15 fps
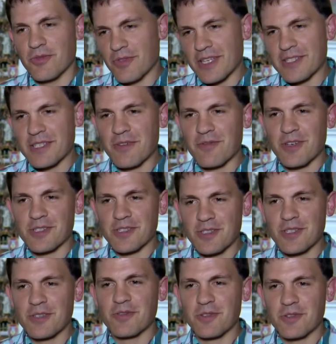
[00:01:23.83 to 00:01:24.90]
war sehr
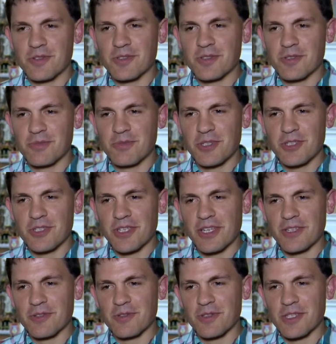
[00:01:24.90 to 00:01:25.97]
fasziniert von uns
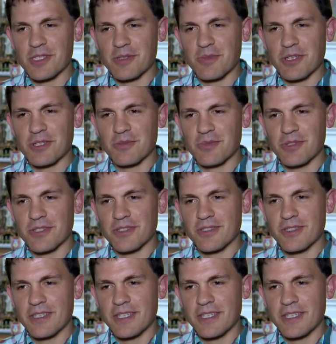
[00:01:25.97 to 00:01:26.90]
Ministranten und deshalb hat er mir